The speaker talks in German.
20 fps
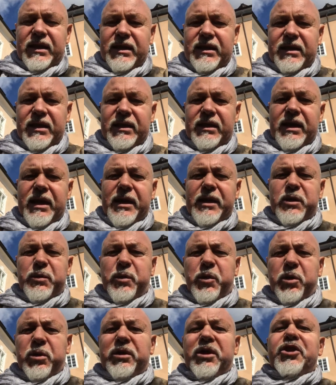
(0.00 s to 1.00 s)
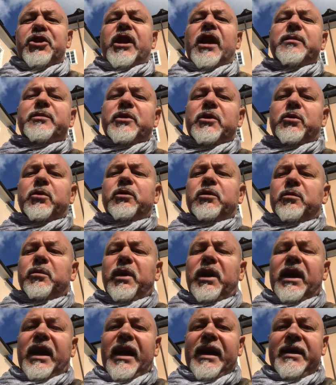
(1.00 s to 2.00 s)
ECTS-Punkte, ich schreibe es euch unten
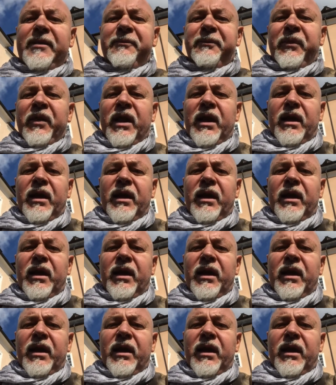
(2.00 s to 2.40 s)
mal rein,